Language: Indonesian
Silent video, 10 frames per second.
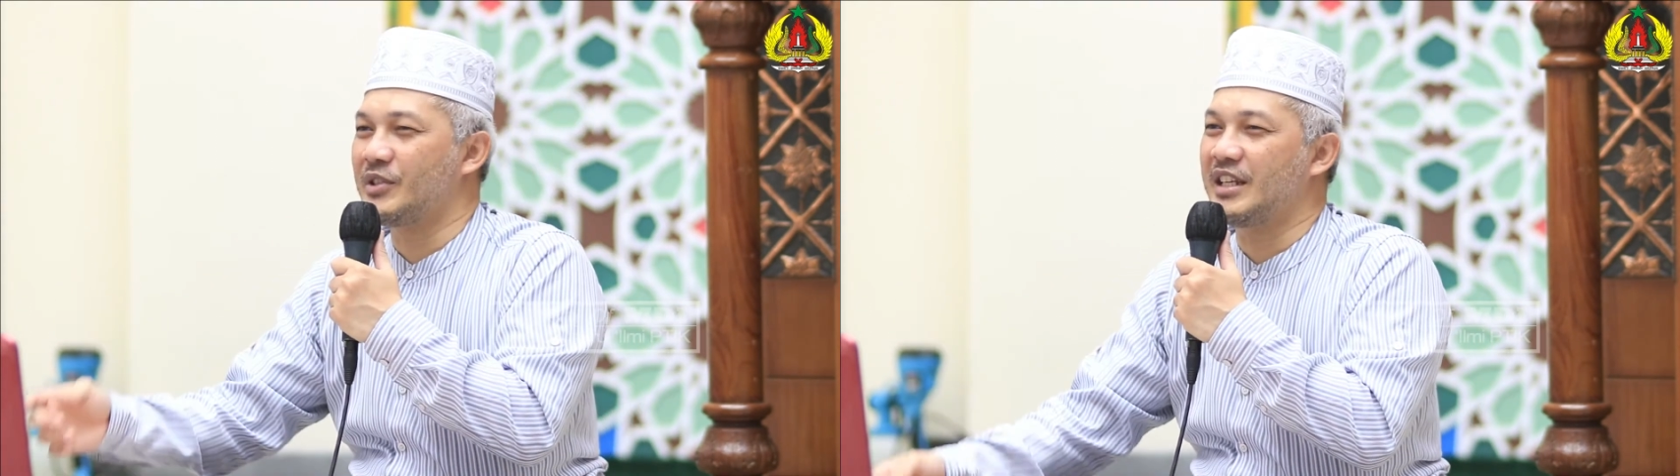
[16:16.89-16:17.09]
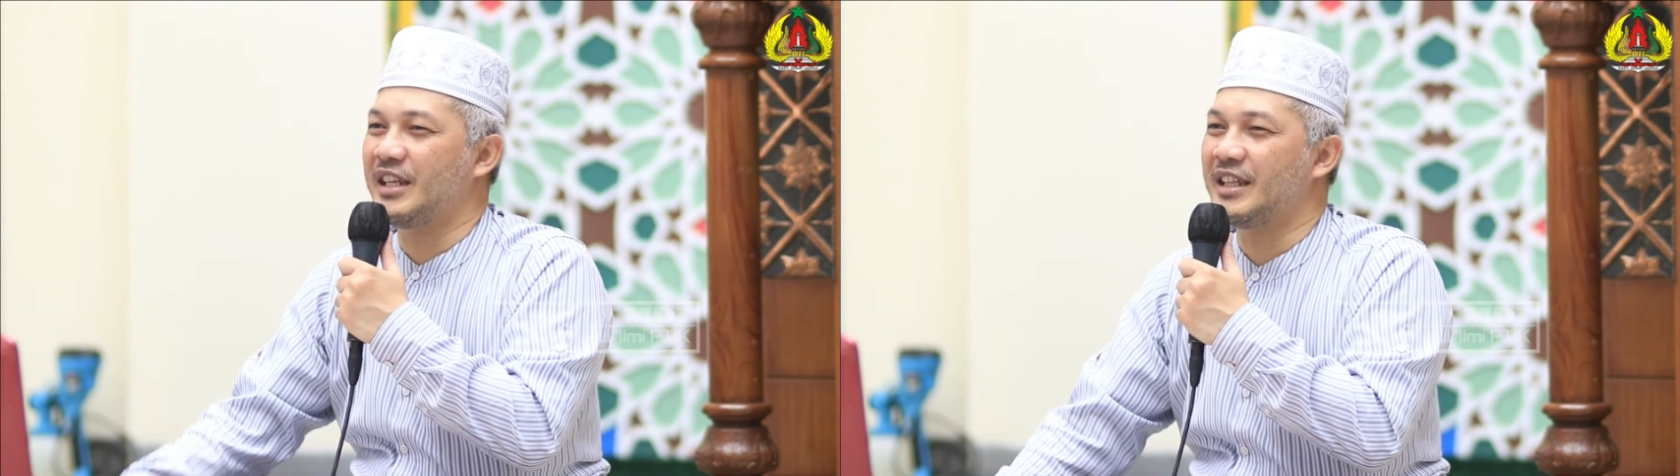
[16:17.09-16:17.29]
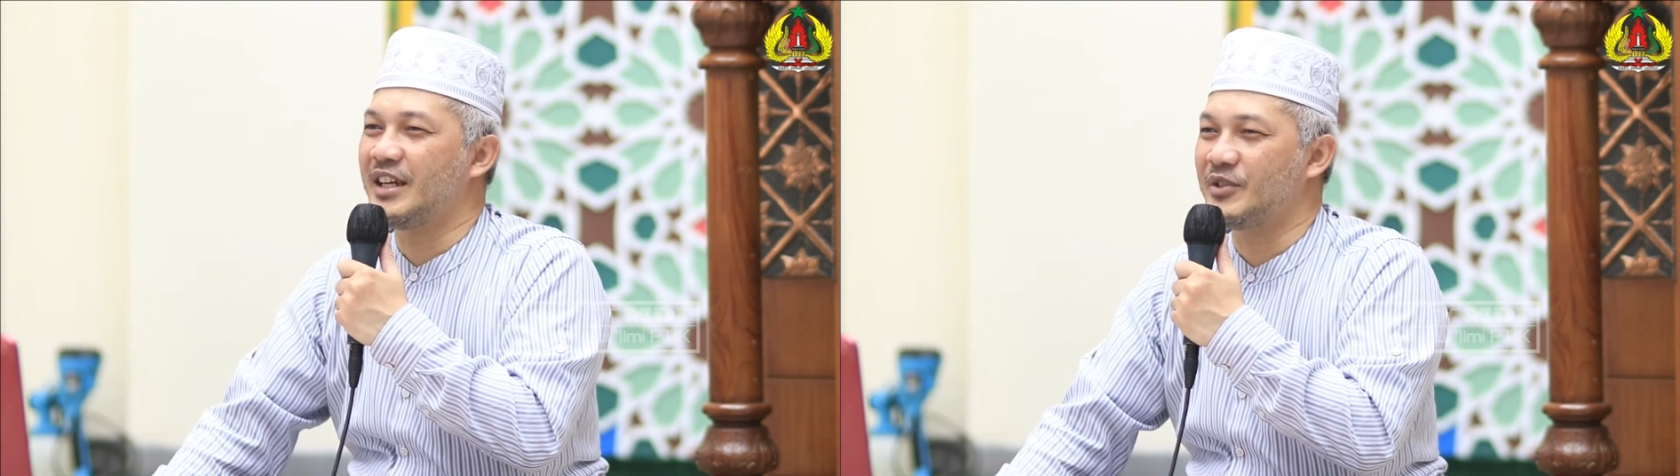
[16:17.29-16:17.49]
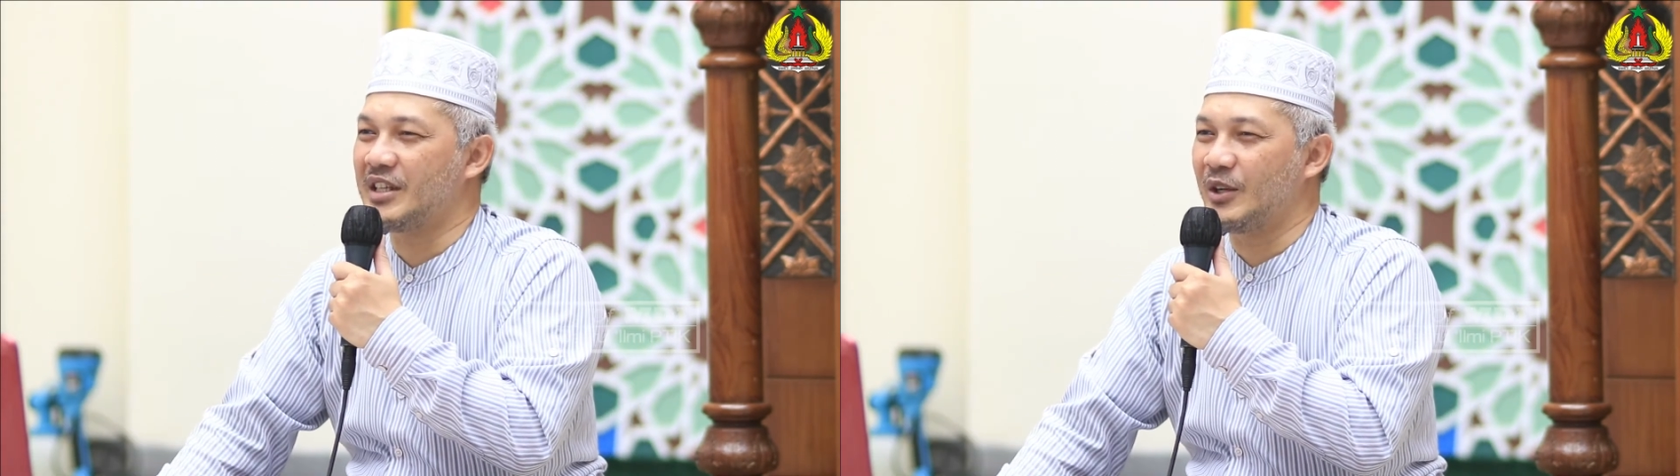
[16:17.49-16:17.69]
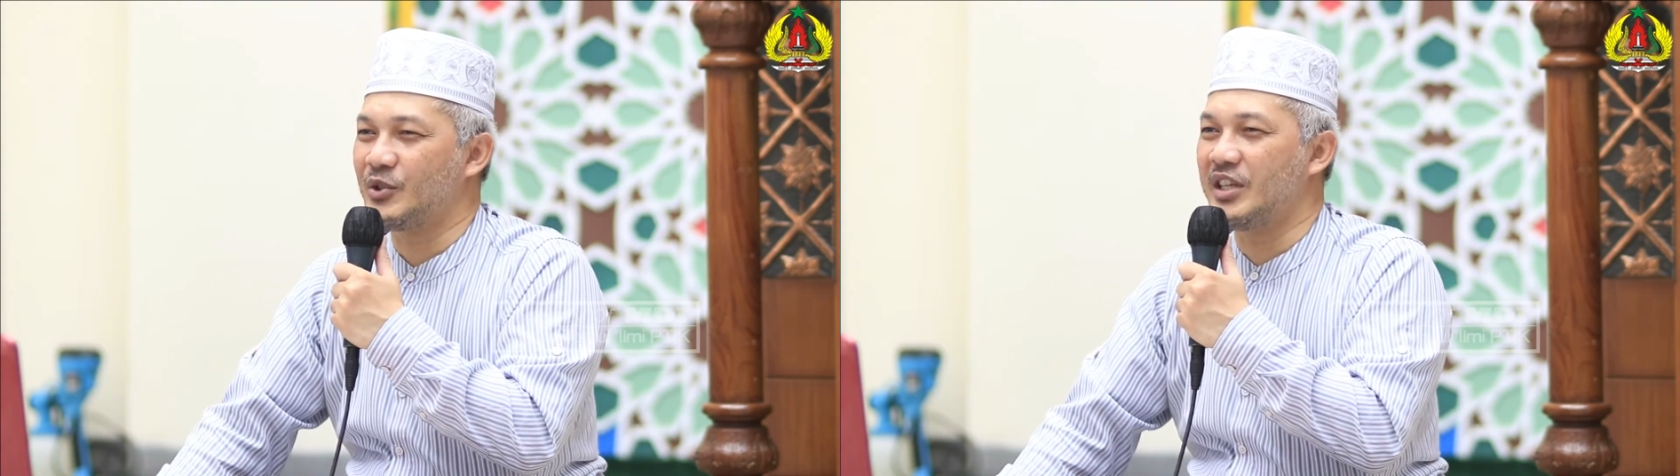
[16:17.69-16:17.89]
Ustadz kita,
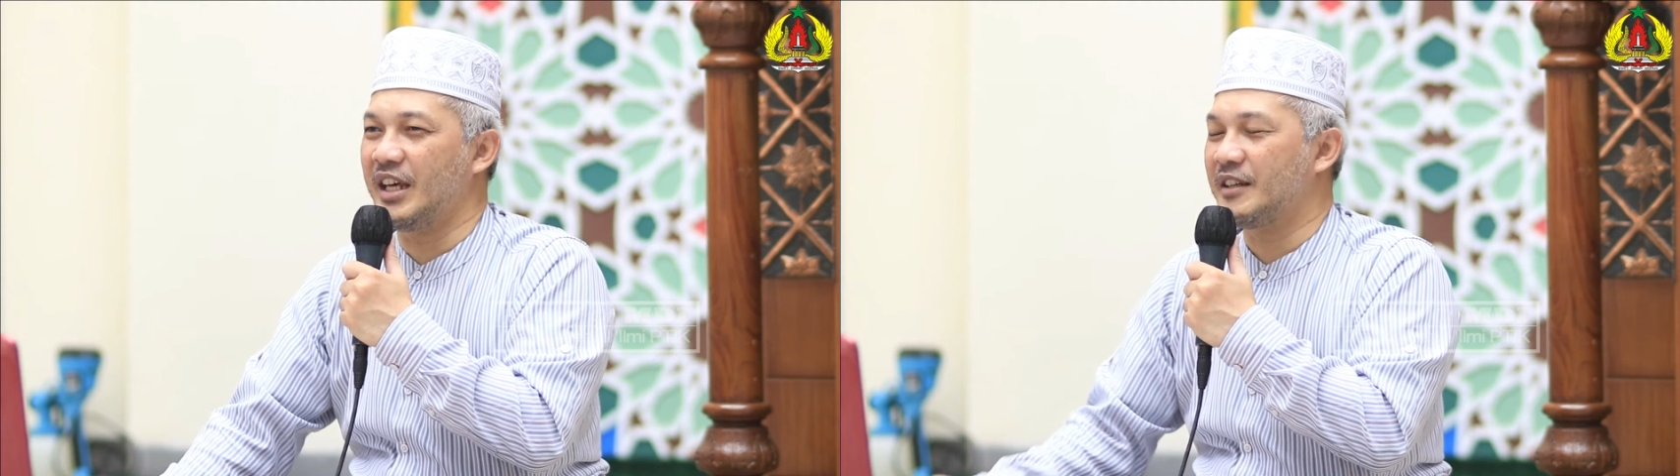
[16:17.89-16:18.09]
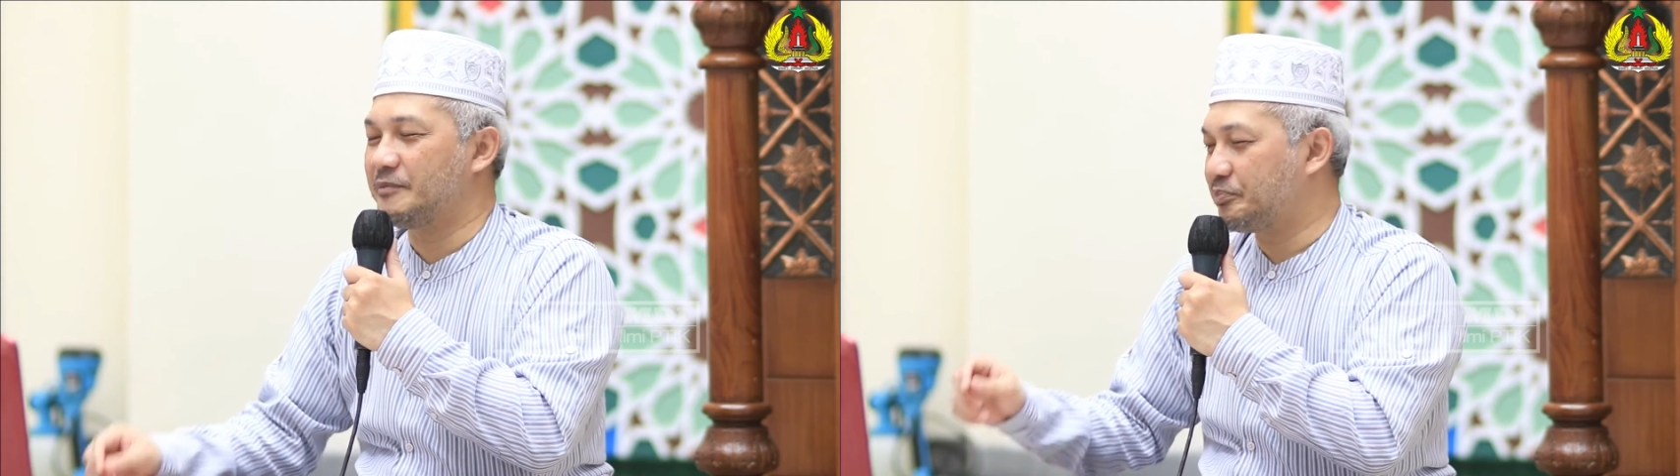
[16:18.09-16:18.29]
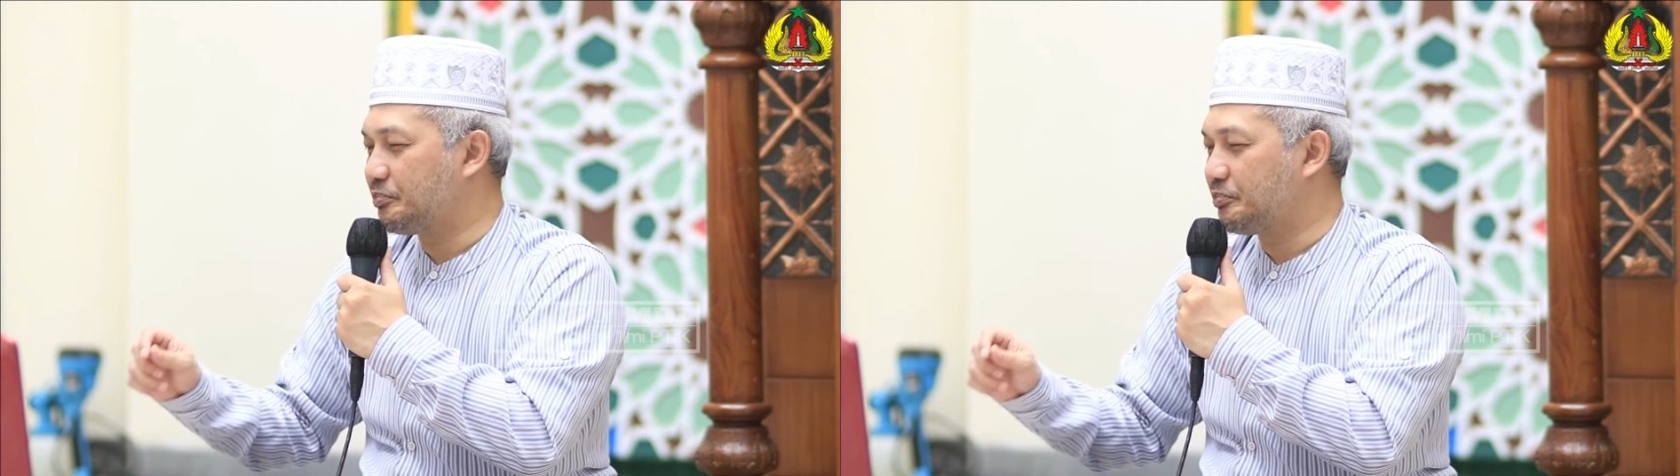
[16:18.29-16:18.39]
Ustadz Agustiar.